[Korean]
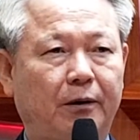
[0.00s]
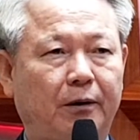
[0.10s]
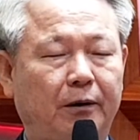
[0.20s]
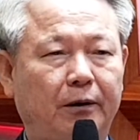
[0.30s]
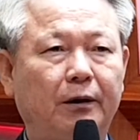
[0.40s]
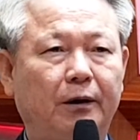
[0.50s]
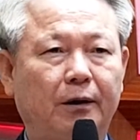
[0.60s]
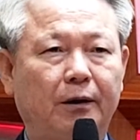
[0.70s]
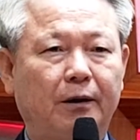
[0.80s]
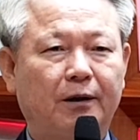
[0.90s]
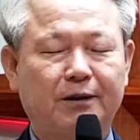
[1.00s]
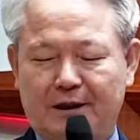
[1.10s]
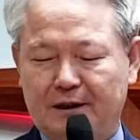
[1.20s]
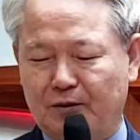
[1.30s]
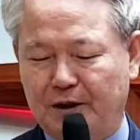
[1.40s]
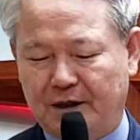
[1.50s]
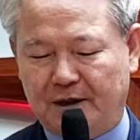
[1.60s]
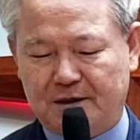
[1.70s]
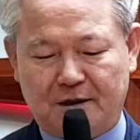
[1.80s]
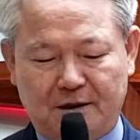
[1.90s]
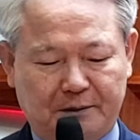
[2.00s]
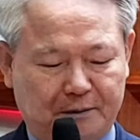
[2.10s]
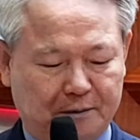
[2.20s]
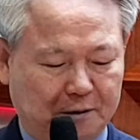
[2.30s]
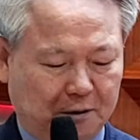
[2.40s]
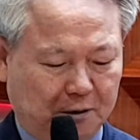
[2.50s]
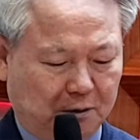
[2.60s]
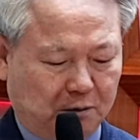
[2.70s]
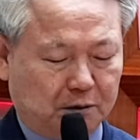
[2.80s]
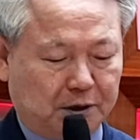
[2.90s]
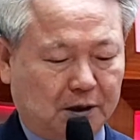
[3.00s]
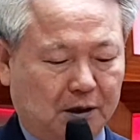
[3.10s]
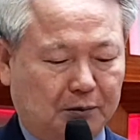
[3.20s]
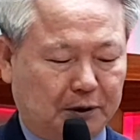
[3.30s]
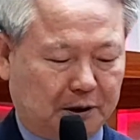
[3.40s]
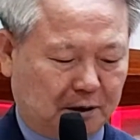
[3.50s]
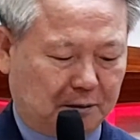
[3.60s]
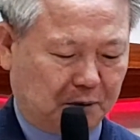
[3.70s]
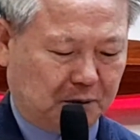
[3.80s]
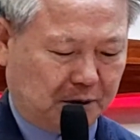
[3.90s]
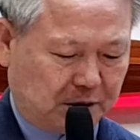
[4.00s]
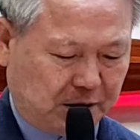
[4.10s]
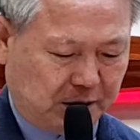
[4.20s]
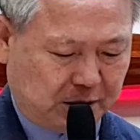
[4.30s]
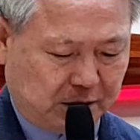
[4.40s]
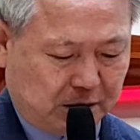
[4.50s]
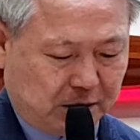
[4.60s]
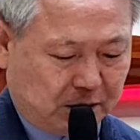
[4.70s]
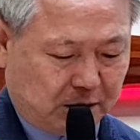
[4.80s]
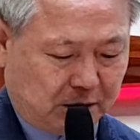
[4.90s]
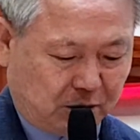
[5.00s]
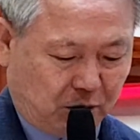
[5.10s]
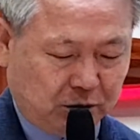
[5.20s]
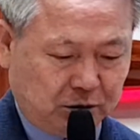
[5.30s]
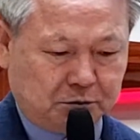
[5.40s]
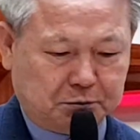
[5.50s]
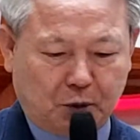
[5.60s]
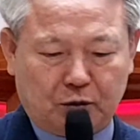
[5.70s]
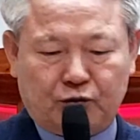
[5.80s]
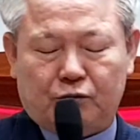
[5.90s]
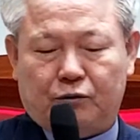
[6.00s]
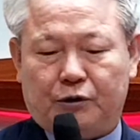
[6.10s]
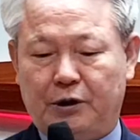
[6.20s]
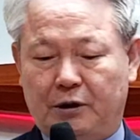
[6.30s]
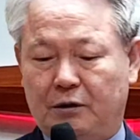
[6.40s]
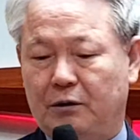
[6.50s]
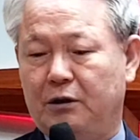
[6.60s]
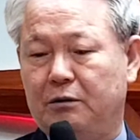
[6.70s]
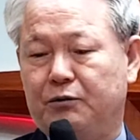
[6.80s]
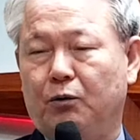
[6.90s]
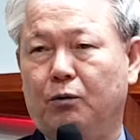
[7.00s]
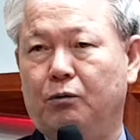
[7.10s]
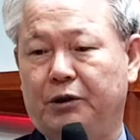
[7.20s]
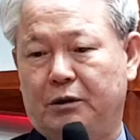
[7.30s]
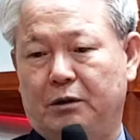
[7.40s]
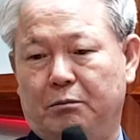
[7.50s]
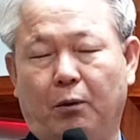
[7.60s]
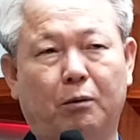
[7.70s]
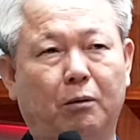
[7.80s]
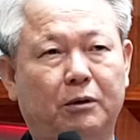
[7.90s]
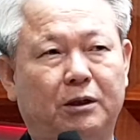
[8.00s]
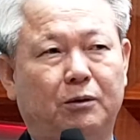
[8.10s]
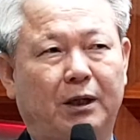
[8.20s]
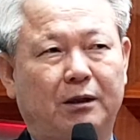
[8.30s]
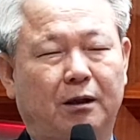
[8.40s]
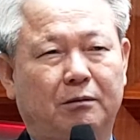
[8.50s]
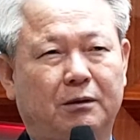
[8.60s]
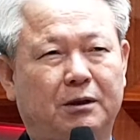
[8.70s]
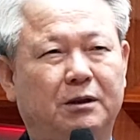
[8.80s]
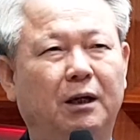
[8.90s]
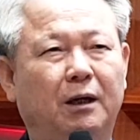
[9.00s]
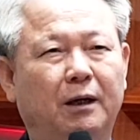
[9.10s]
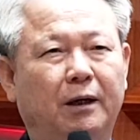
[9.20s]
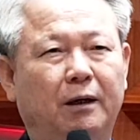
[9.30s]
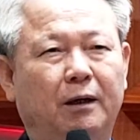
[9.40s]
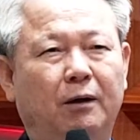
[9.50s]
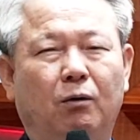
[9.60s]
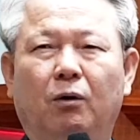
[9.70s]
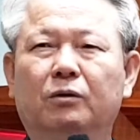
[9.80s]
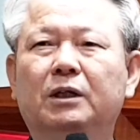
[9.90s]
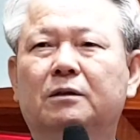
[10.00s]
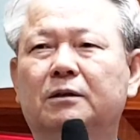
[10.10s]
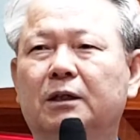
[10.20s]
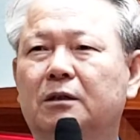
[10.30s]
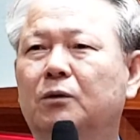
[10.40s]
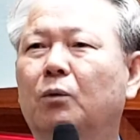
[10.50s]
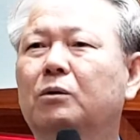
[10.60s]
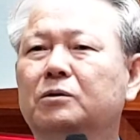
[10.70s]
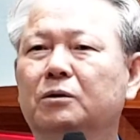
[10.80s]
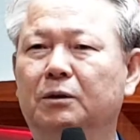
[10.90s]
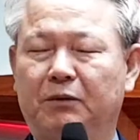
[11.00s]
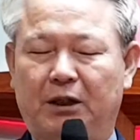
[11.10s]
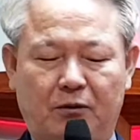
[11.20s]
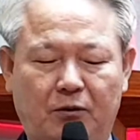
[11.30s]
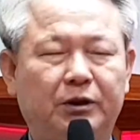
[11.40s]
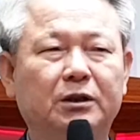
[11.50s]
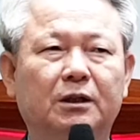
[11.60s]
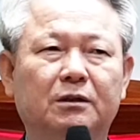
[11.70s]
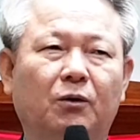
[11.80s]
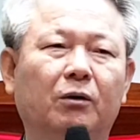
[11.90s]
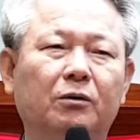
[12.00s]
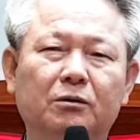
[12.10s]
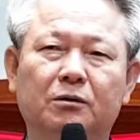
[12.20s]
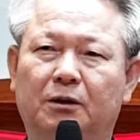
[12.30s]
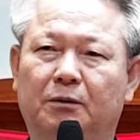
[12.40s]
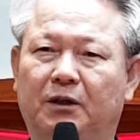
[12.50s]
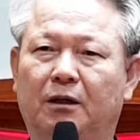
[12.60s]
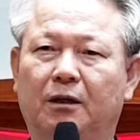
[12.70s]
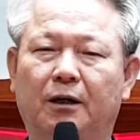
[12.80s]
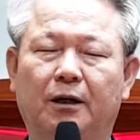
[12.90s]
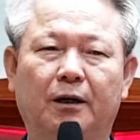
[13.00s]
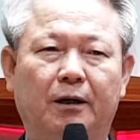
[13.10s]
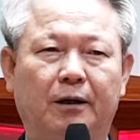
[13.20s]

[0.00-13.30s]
예. 그 제가 전에 얘기했잖아요. 어디 가 보니까 뭐 이렇게 헌금 봉투 이렇게 이름 쓰고 이렇게 보고 기도하다고 그게 어디 그게 기독교적입니까? 어디 그게 성경적입니까?